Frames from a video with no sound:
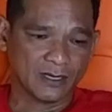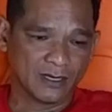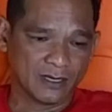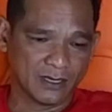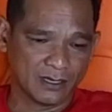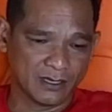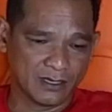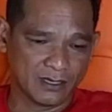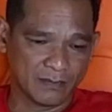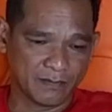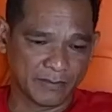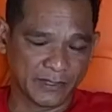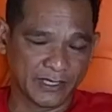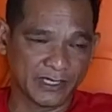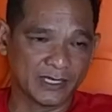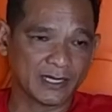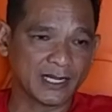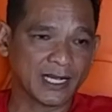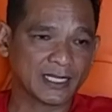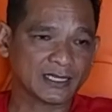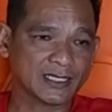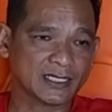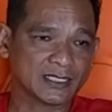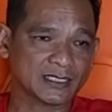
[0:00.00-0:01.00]
uh,
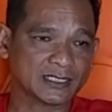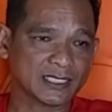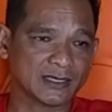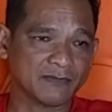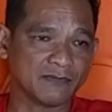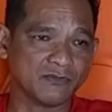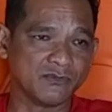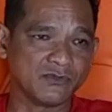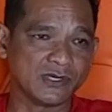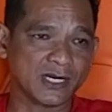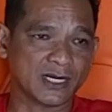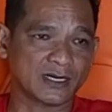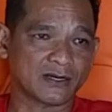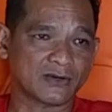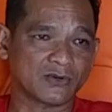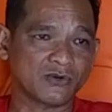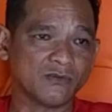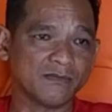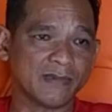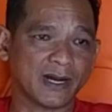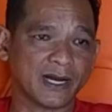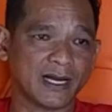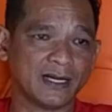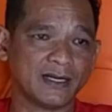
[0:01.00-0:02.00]
peningkatan sambungan
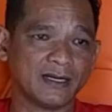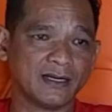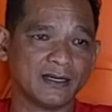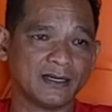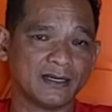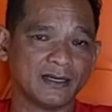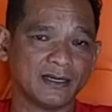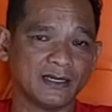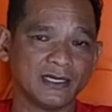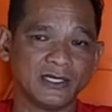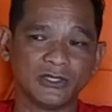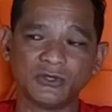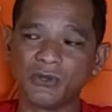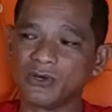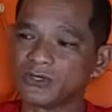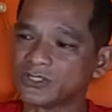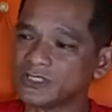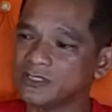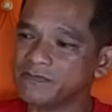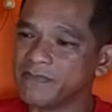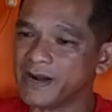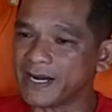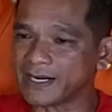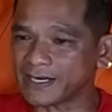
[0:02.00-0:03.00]
rumah itu harus
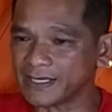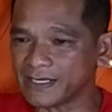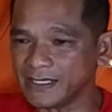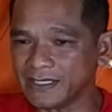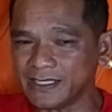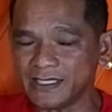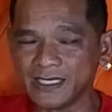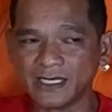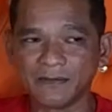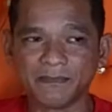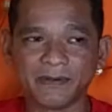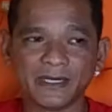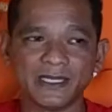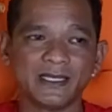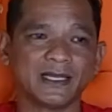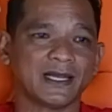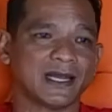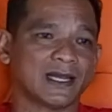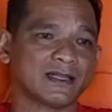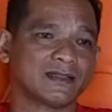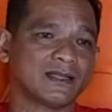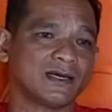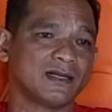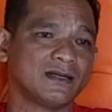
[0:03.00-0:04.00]
dibarengi dengan
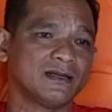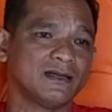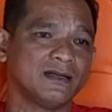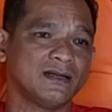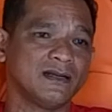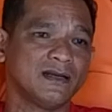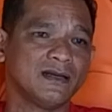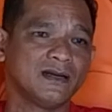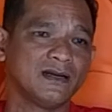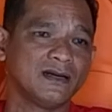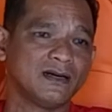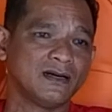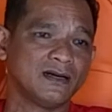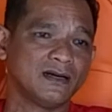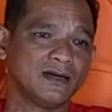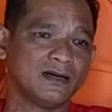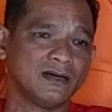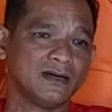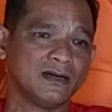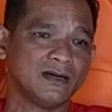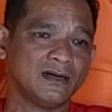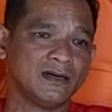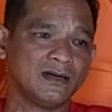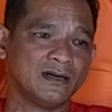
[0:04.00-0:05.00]
peningkatan
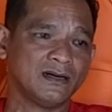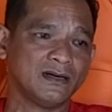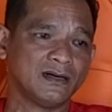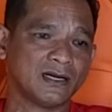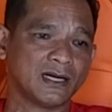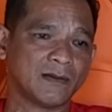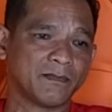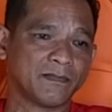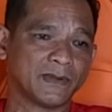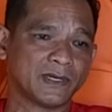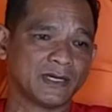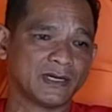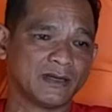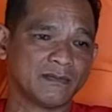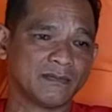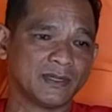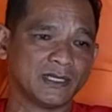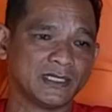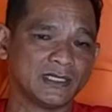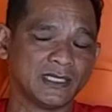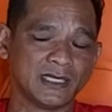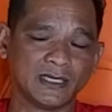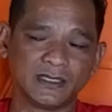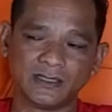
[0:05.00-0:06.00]
uh, apa
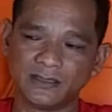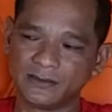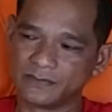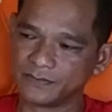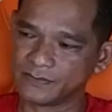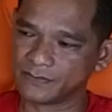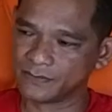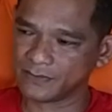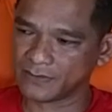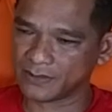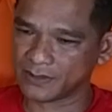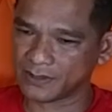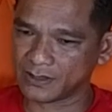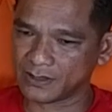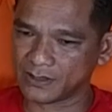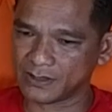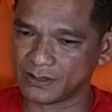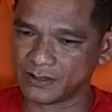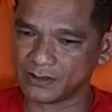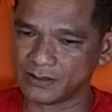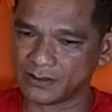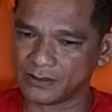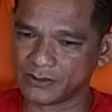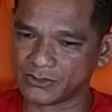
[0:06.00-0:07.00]
namanya
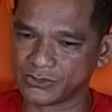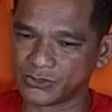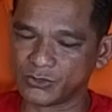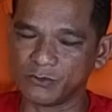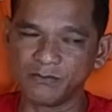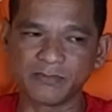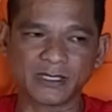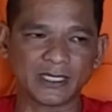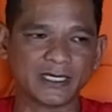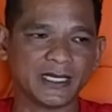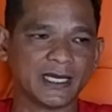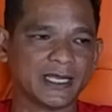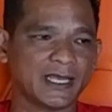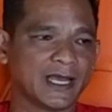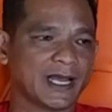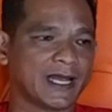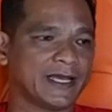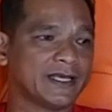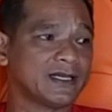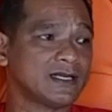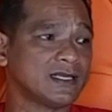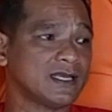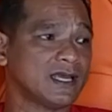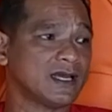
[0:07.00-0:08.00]
sumber daya
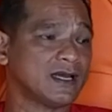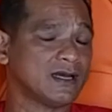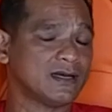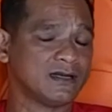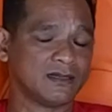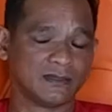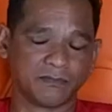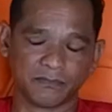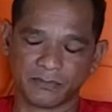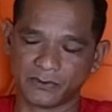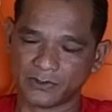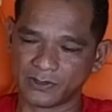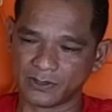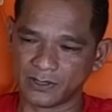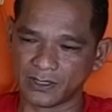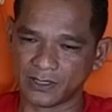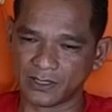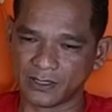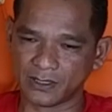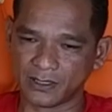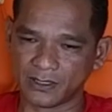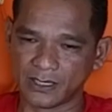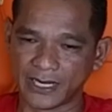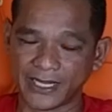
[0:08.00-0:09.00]
airnya
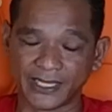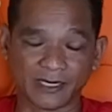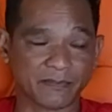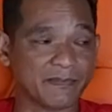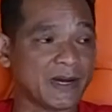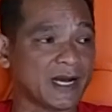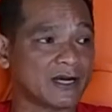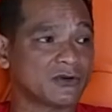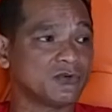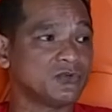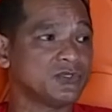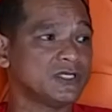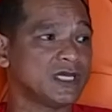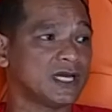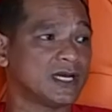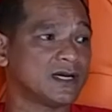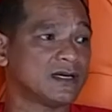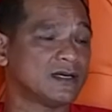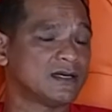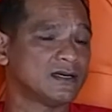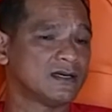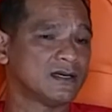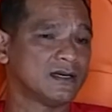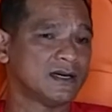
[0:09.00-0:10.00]
uh, air bakunya.
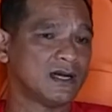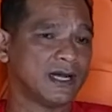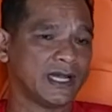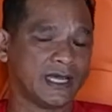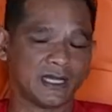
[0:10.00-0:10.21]
Mm-hmm.